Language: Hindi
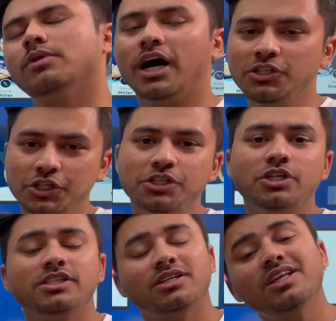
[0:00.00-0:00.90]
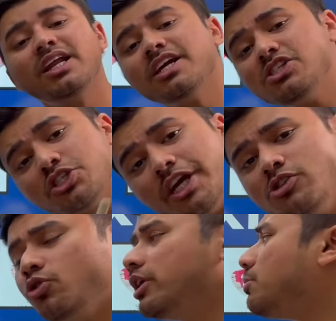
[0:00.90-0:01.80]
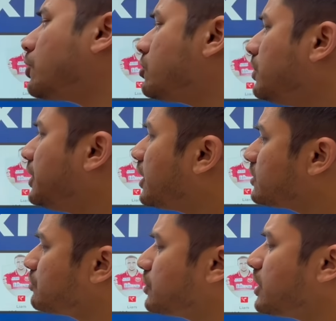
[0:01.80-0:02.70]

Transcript: अनचेंज रह सकती है लेकिन चेंज होने की पॉसिबिलिटी अगर सबसे